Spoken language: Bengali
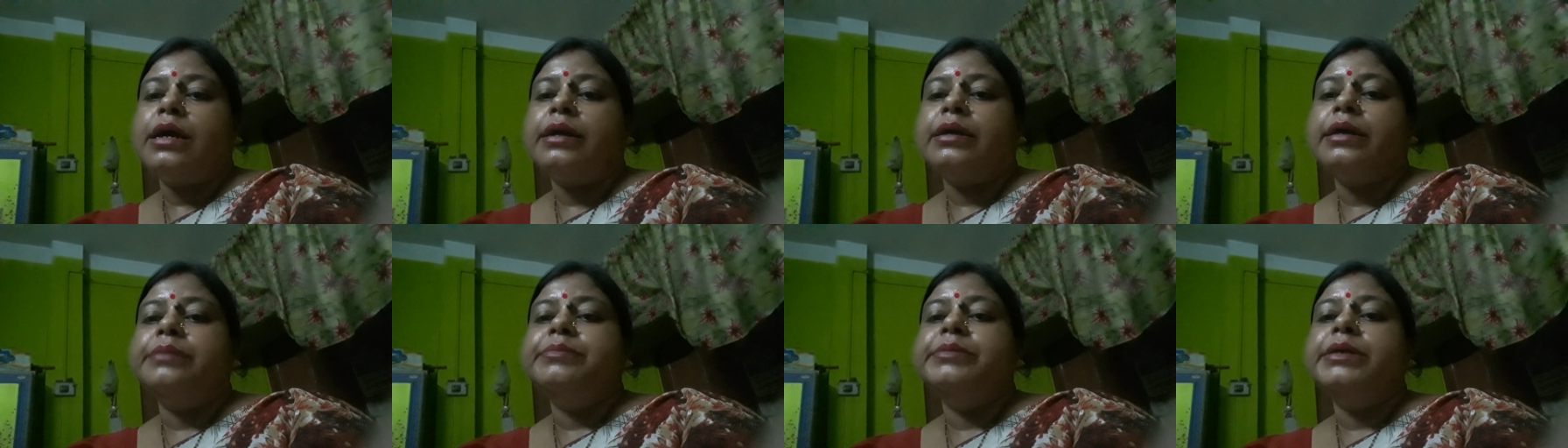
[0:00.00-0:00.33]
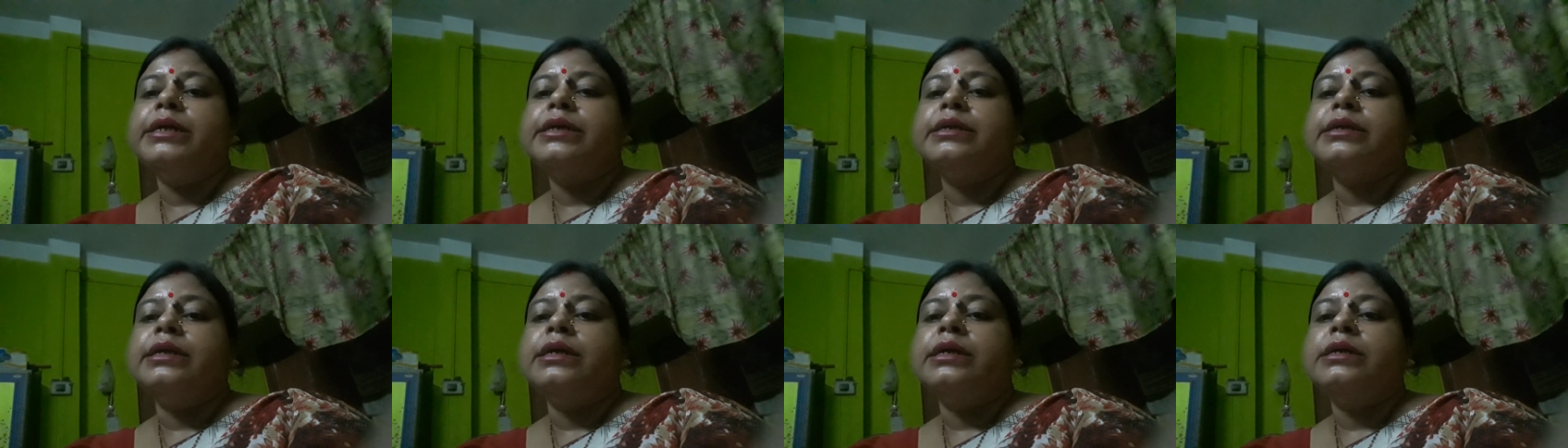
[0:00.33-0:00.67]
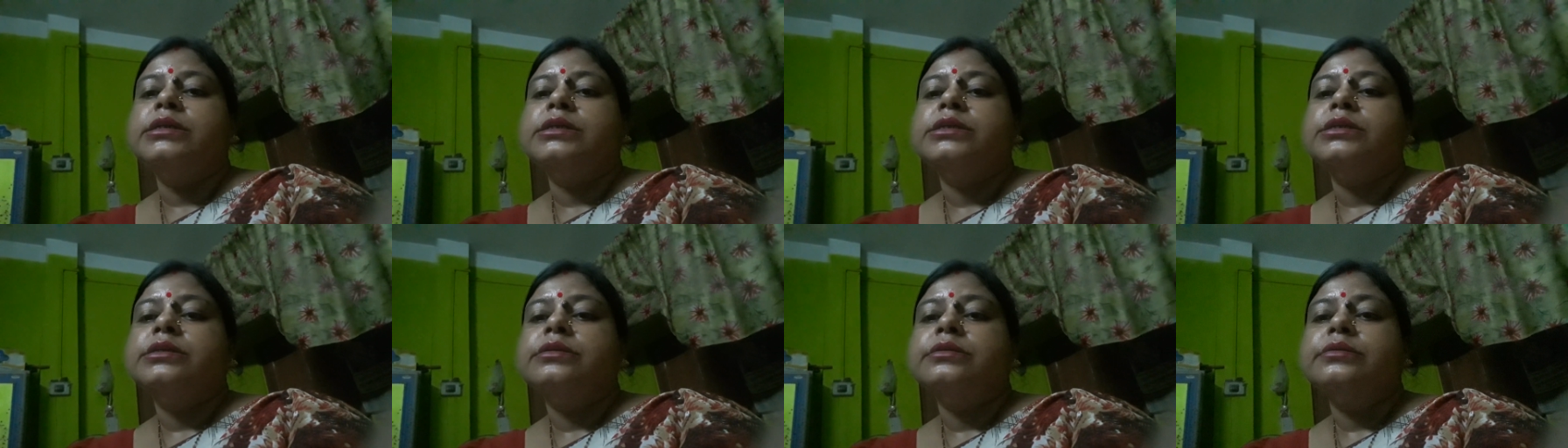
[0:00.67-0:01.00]
আগামী একটা
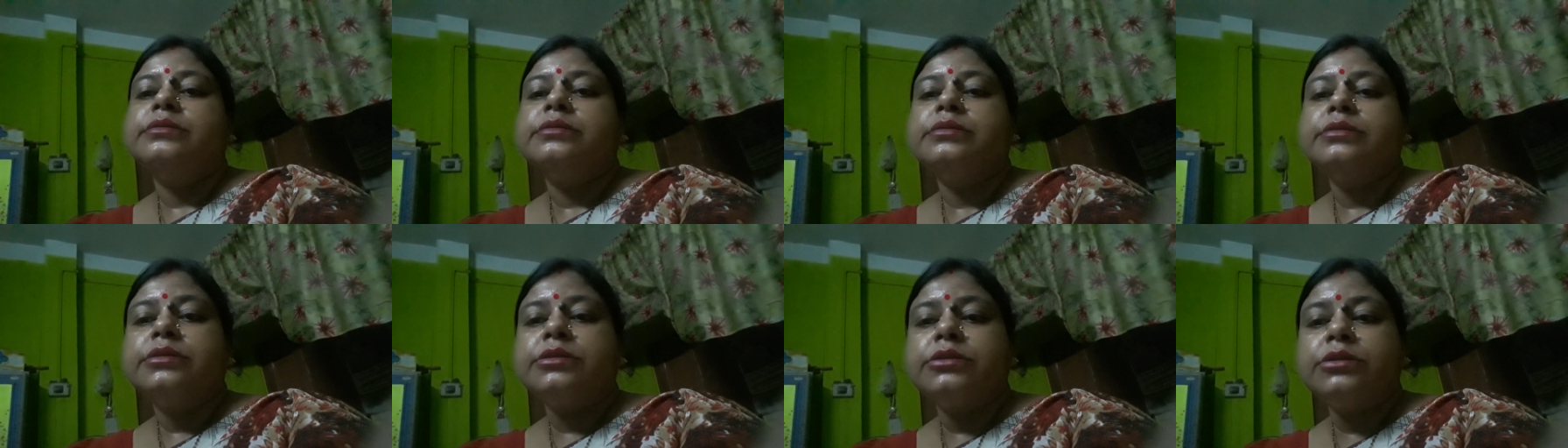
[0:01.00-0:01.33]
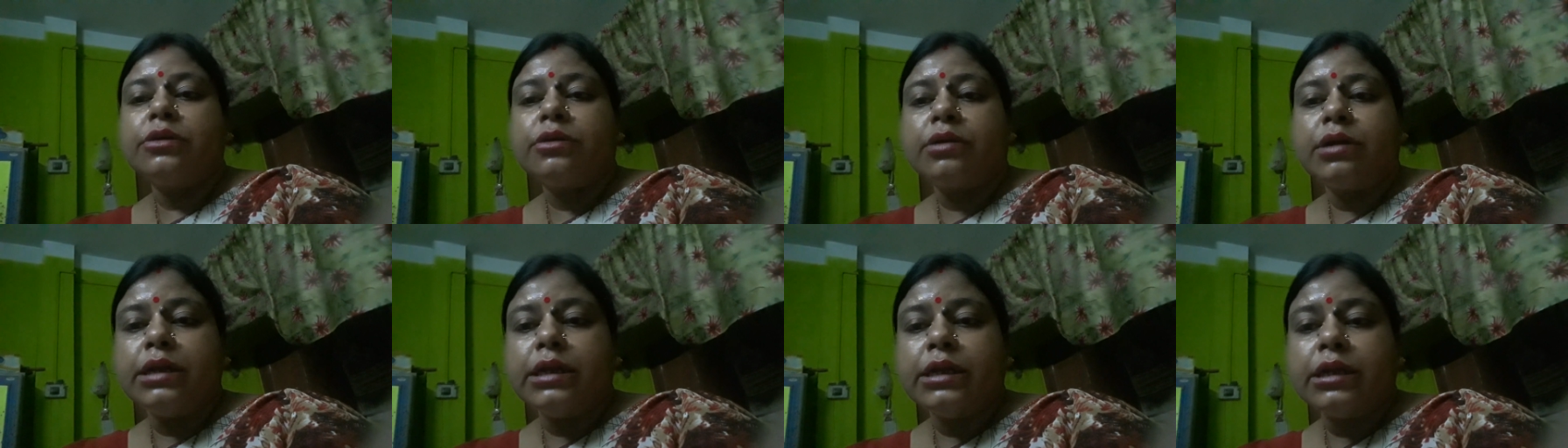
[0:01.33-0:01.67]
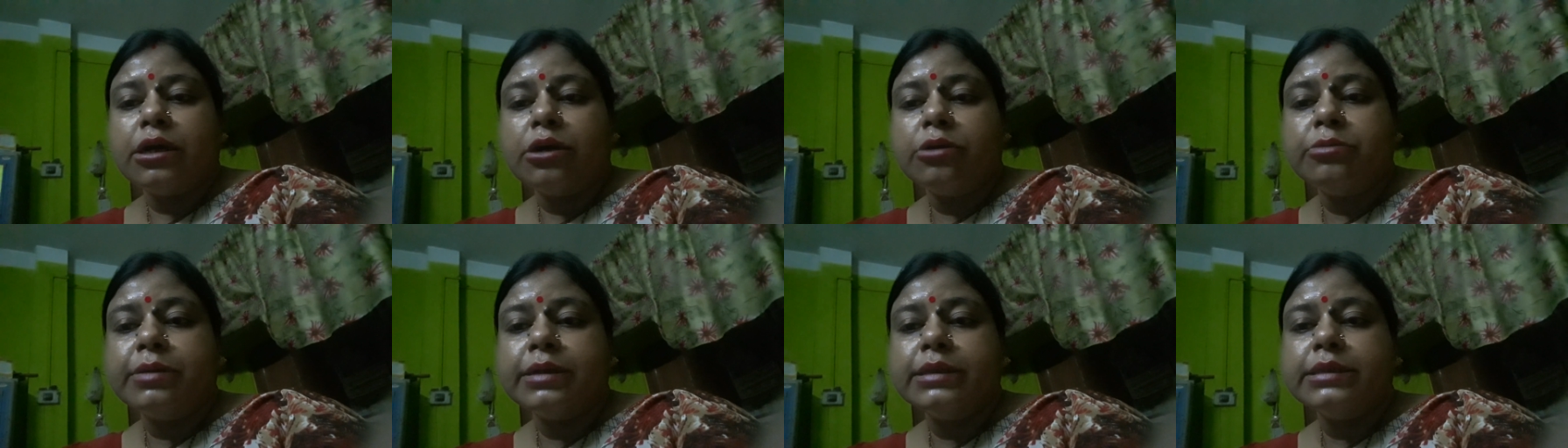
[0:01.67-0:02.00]
সকালের
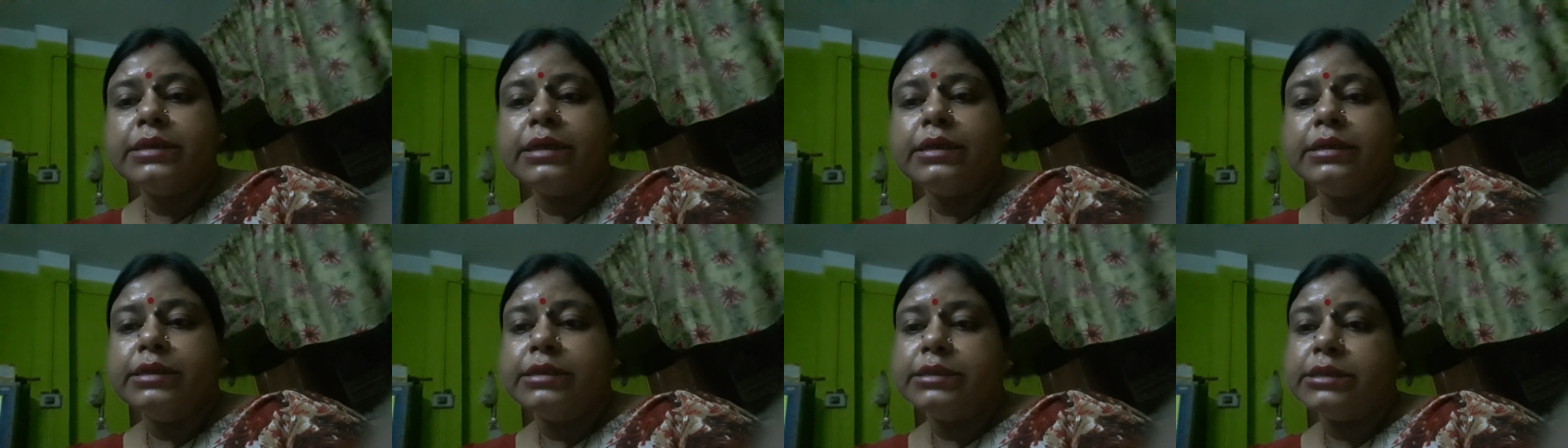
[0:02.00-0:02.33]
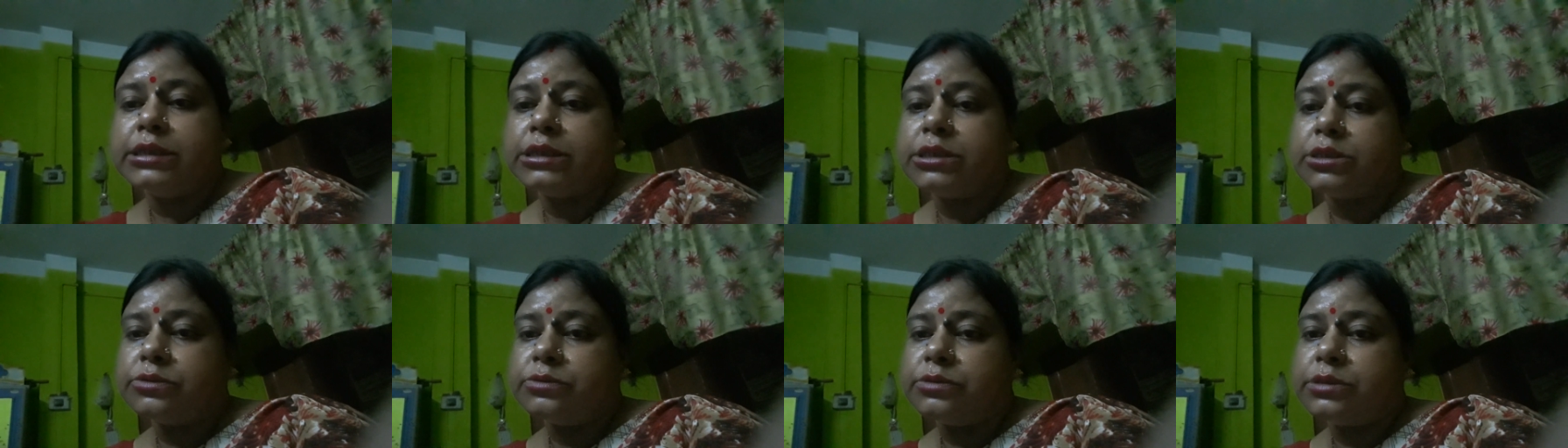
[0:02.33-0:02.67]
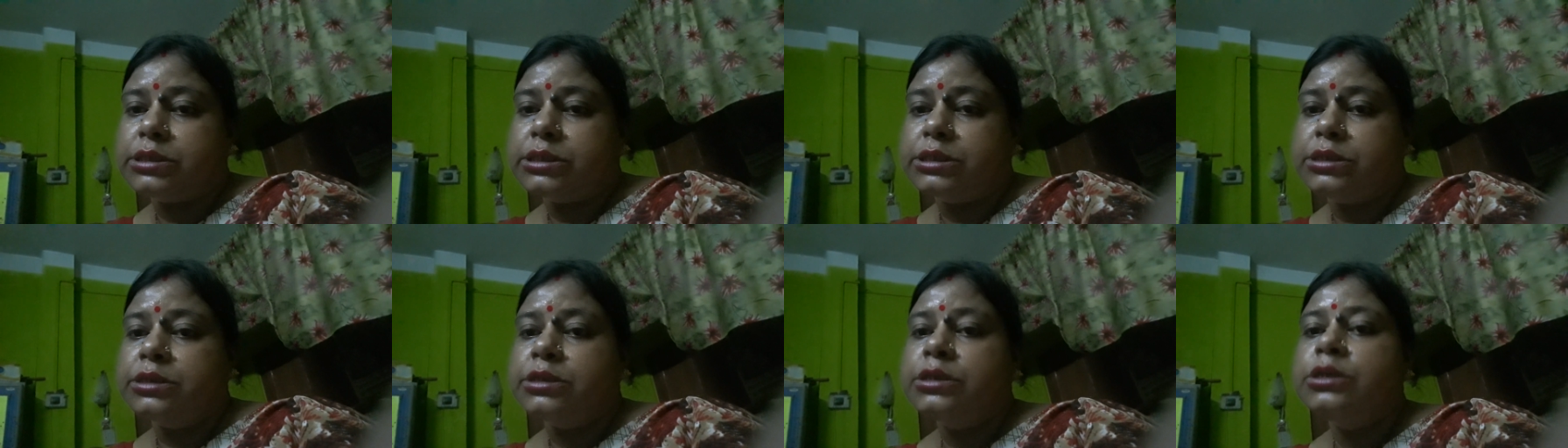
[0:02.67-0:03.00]
আহ্বান জানিয়ে শেষ
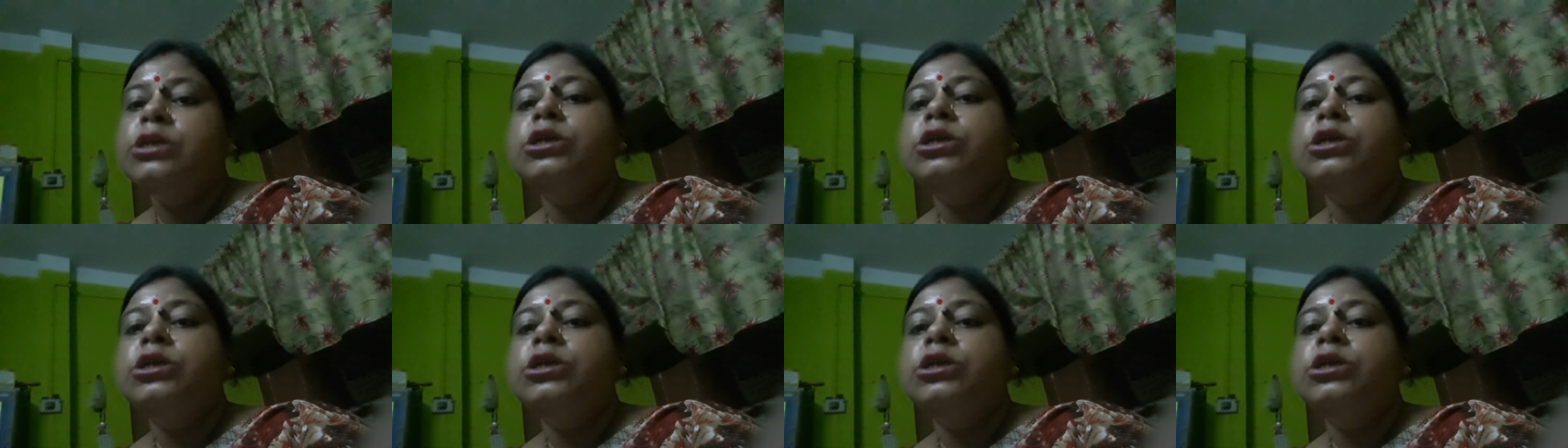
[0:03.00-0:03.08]
করছি